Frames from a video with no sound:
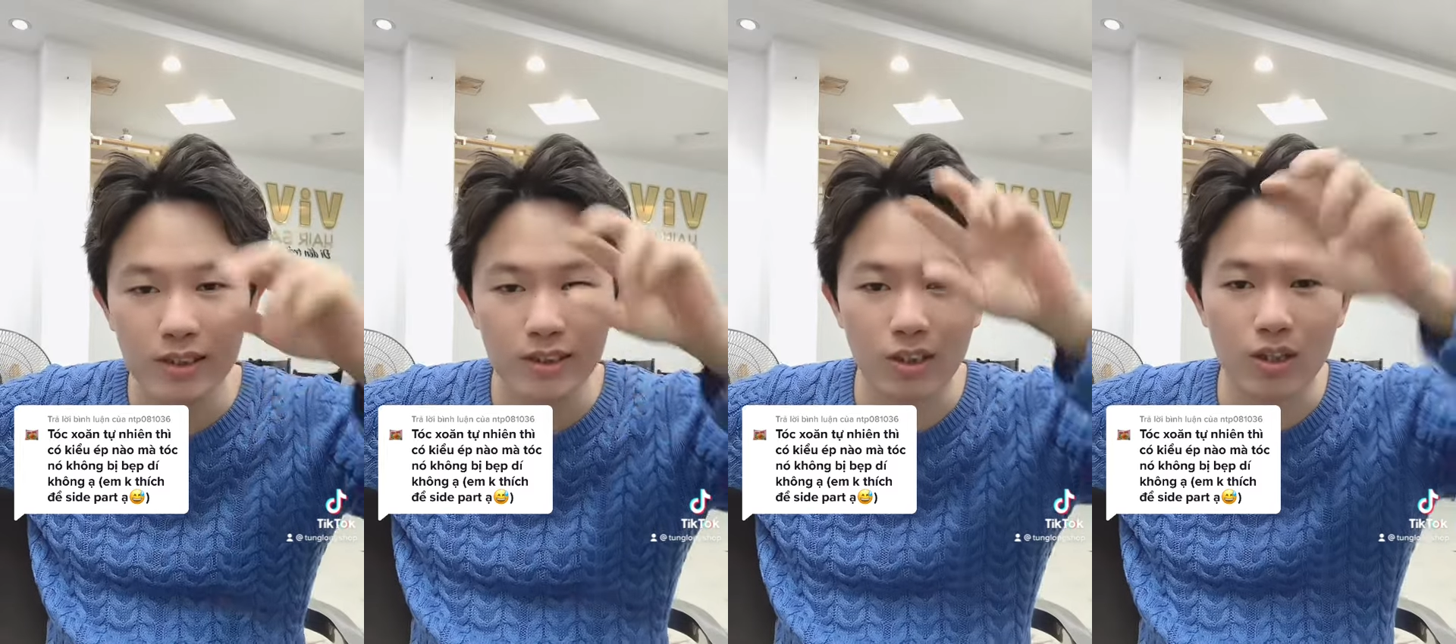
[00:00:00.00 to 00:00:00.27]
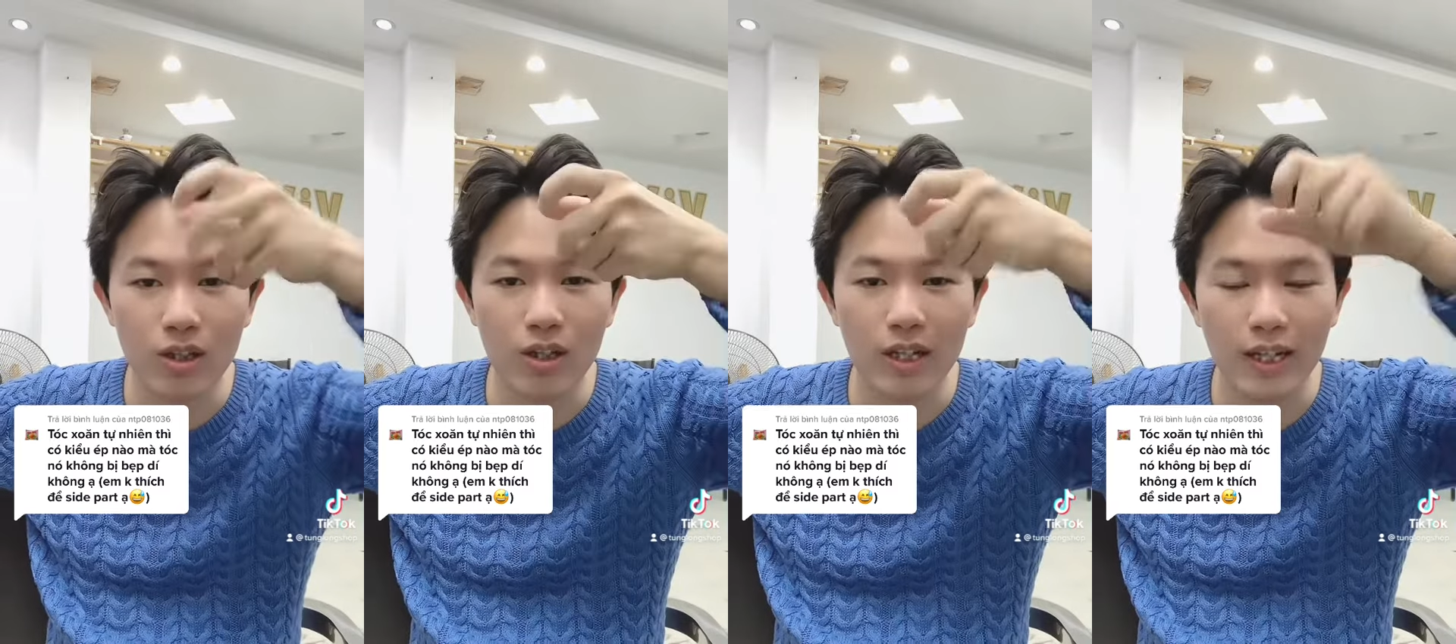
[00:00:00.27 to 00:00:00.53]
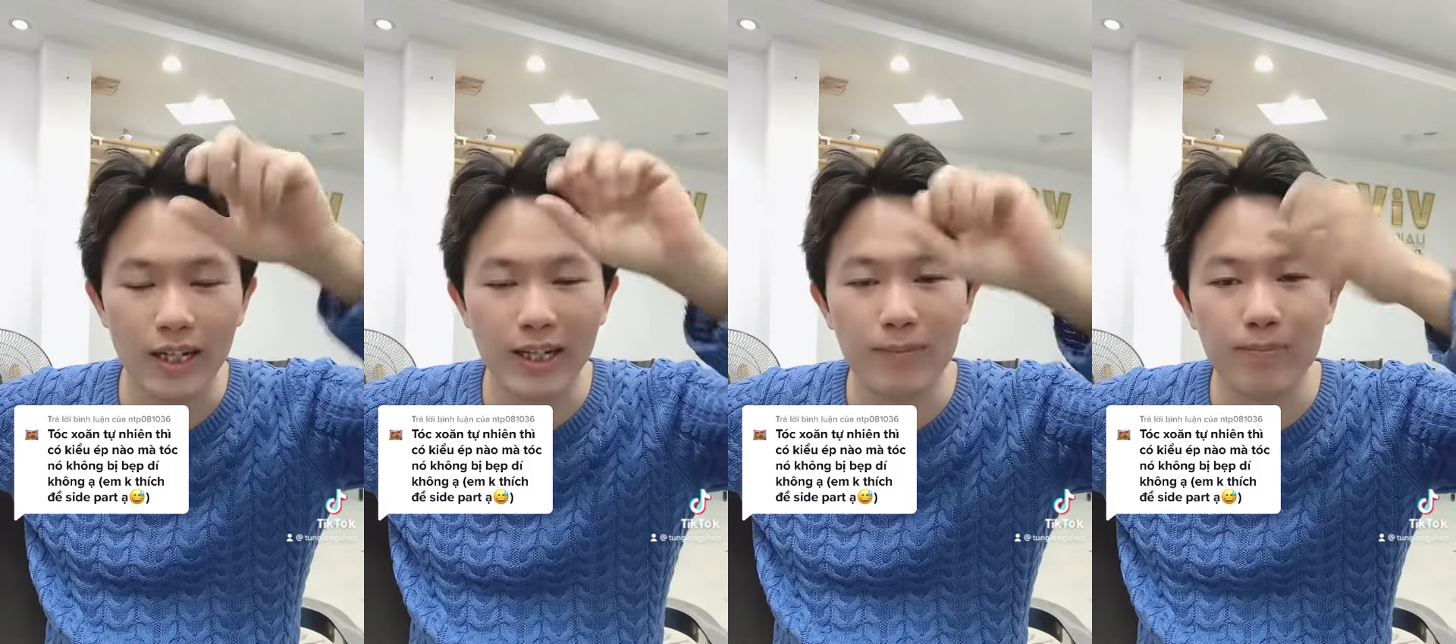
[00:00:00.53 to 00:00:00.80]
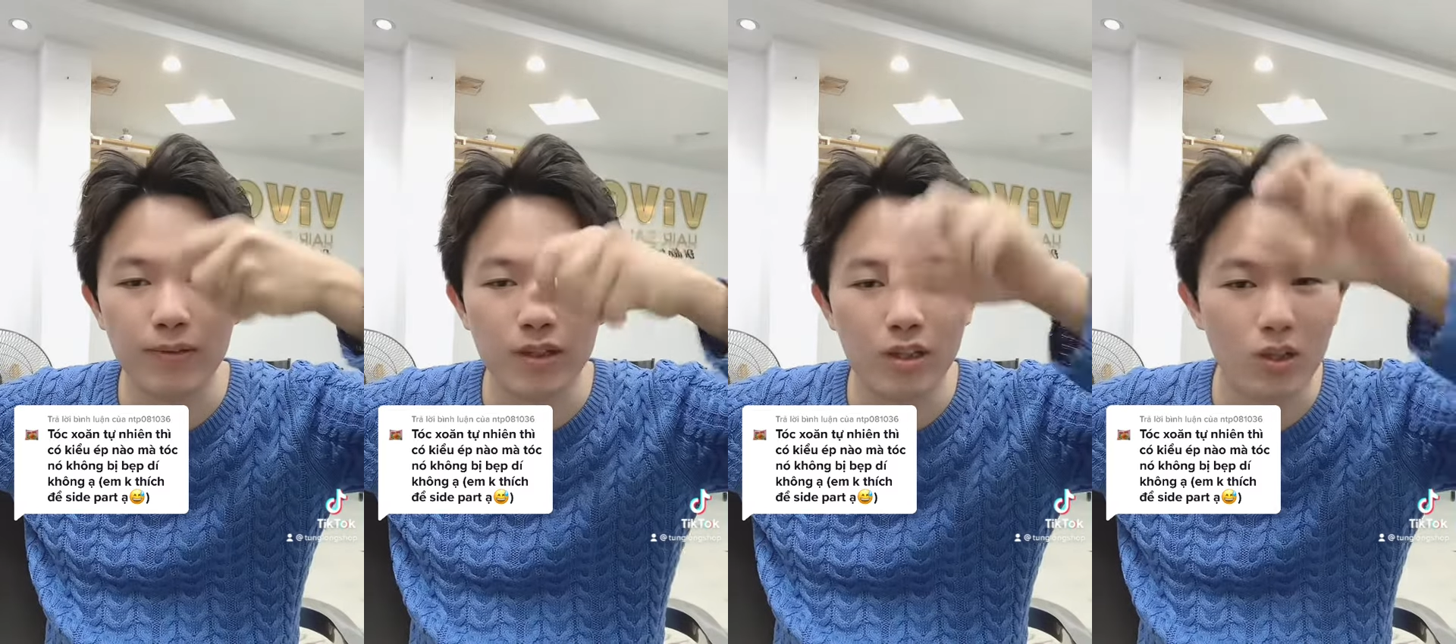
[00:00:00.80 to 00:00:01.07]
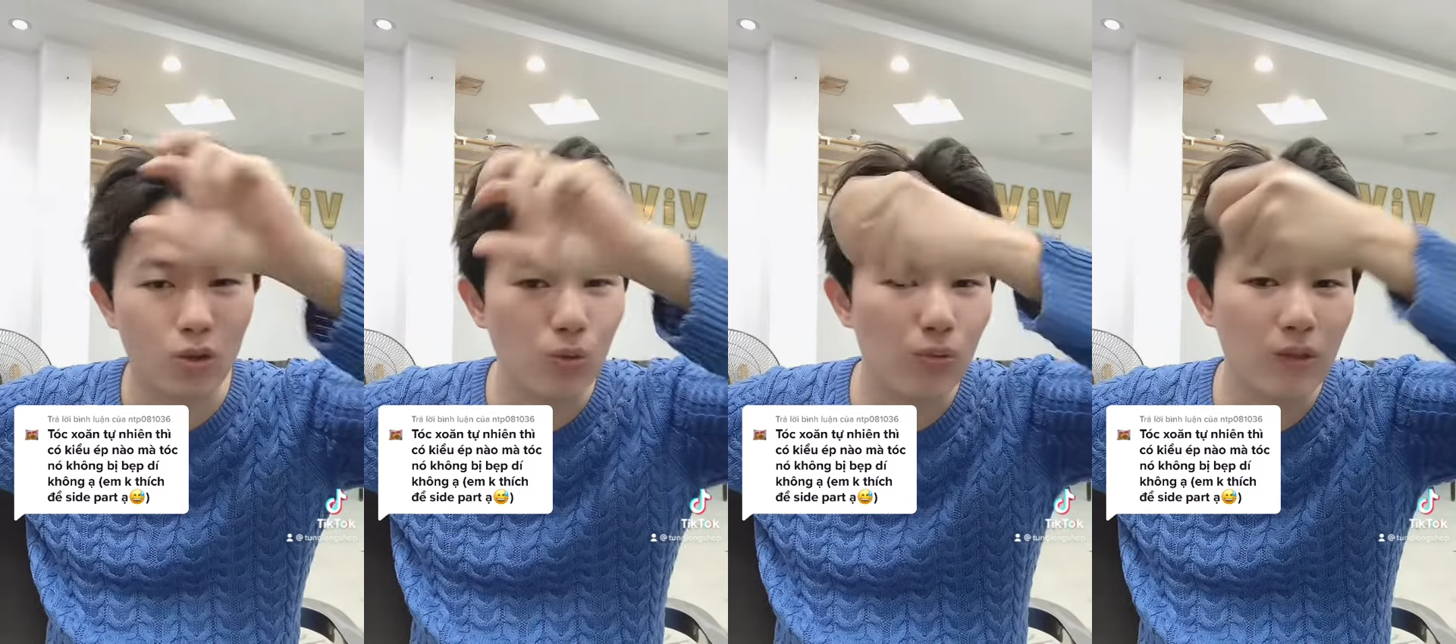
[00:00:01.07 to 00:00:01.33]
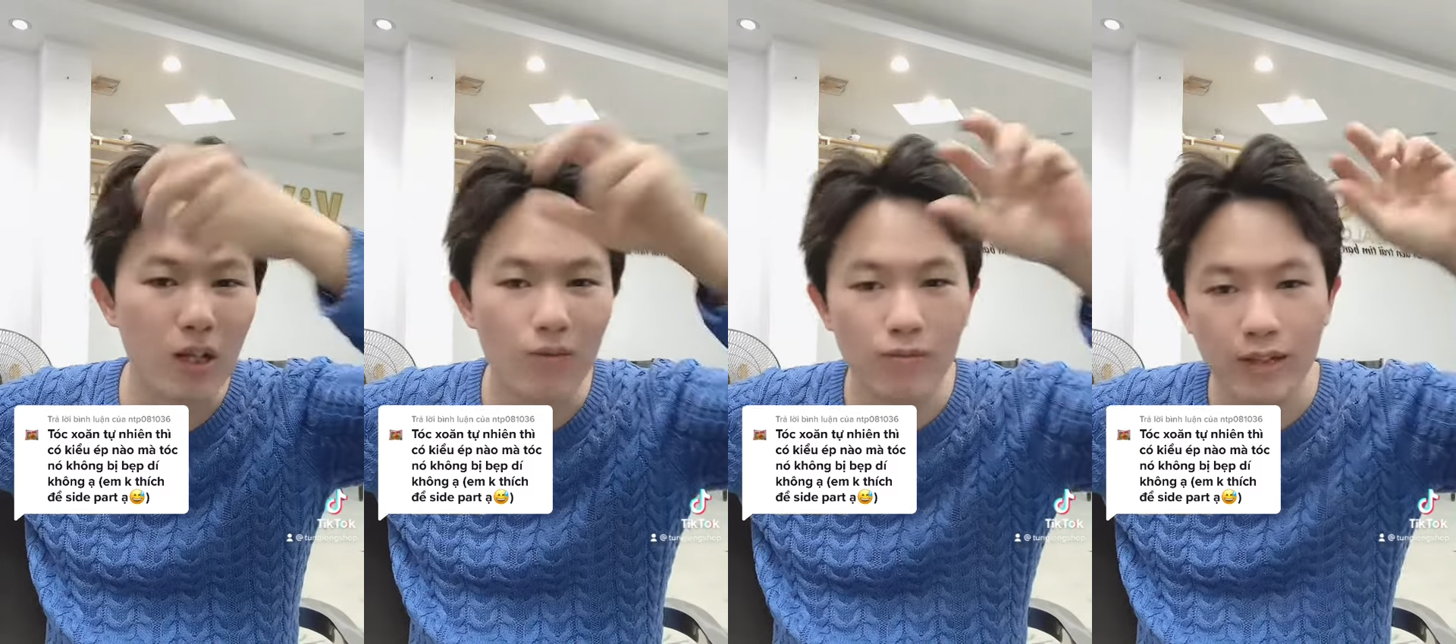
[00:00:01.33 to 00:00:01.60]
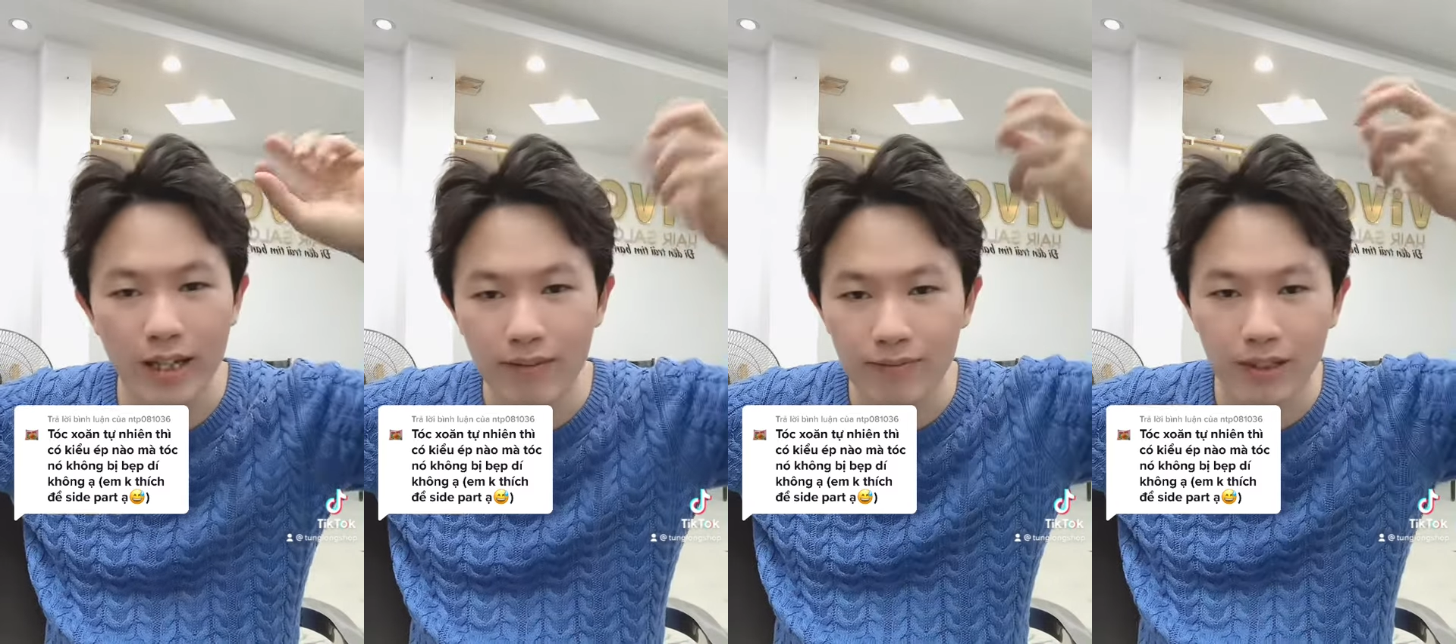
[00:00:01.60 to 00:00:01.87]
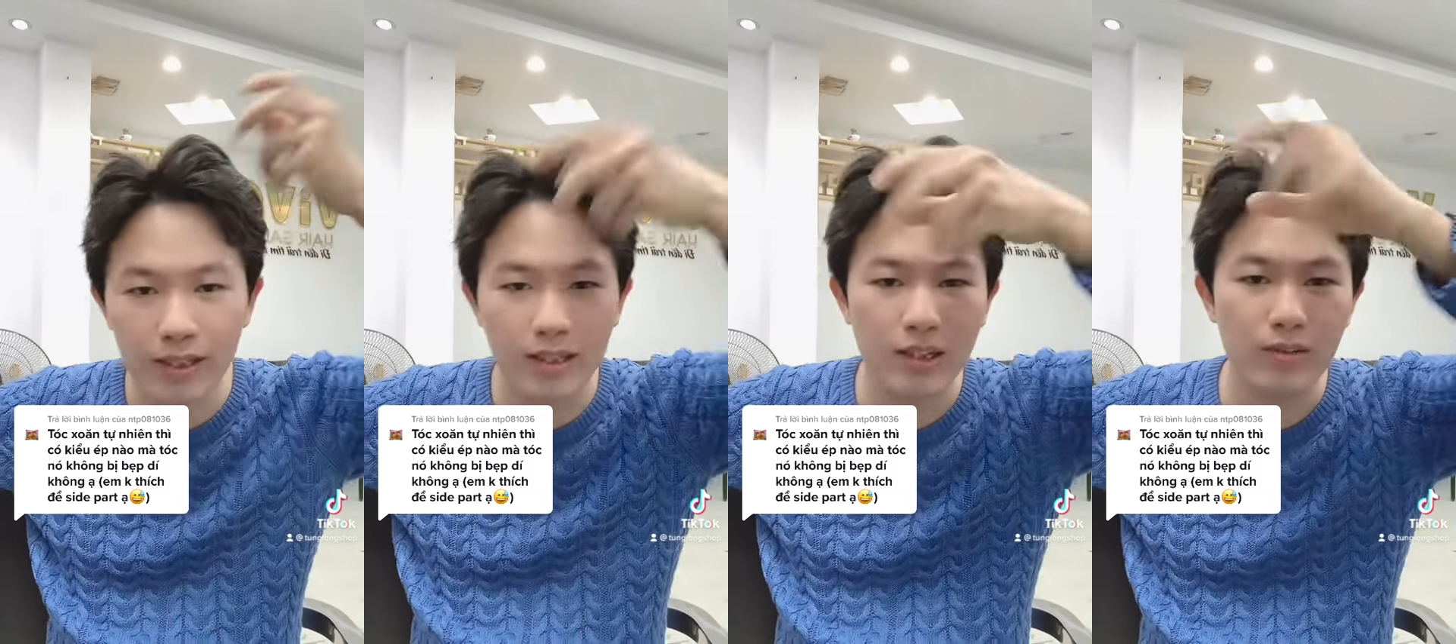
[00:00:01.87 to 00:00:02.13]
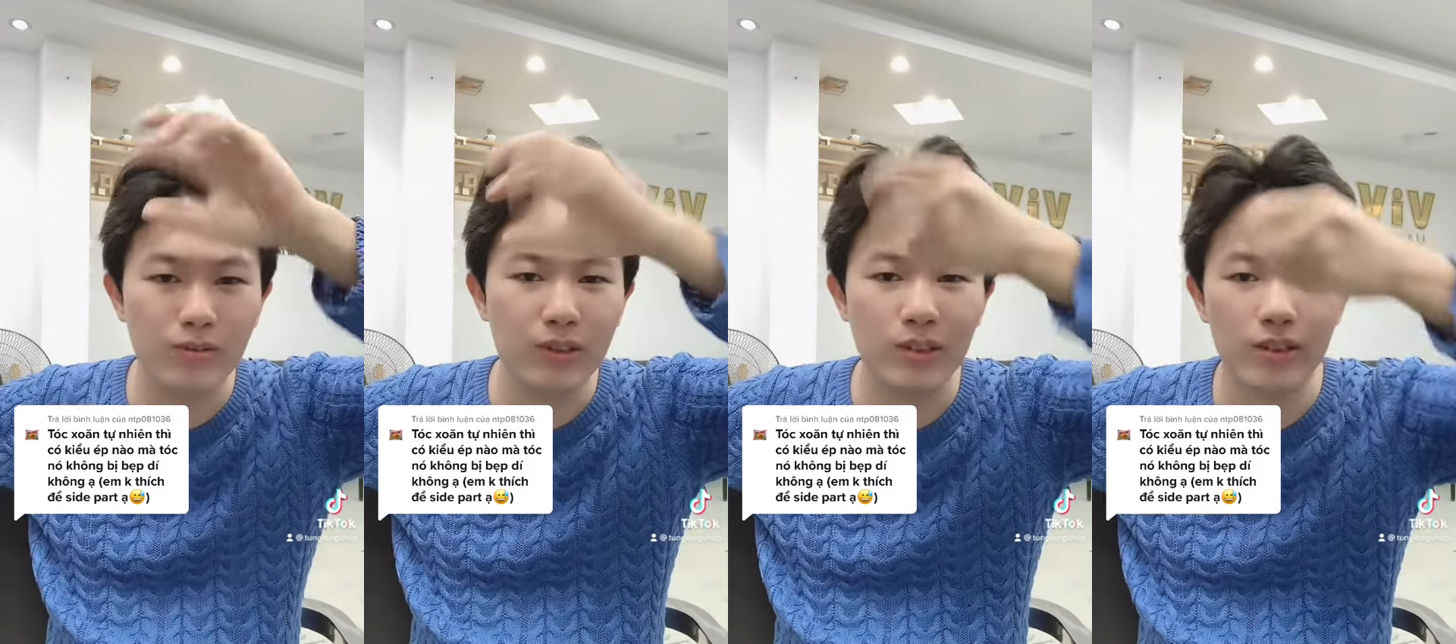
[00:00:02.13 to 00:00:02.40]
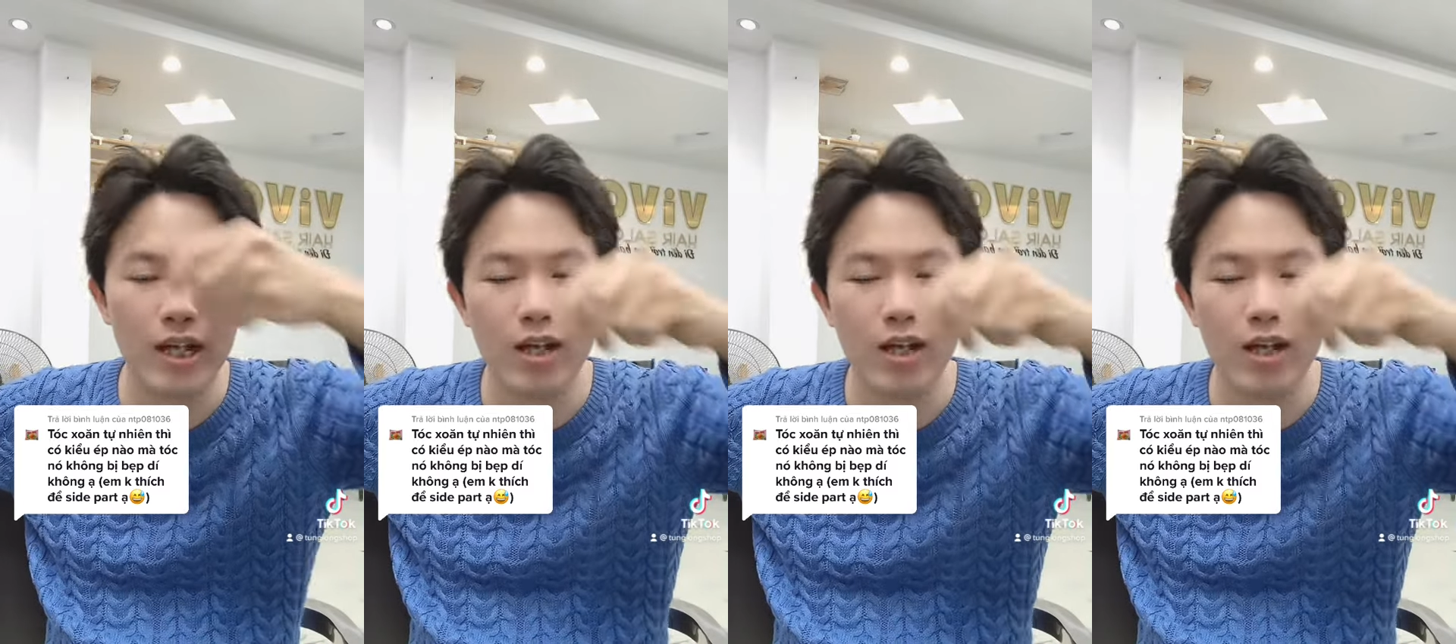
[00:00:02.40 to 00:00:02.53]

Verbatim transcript: sau đó này ép ờ, nó cũng cong hết và đều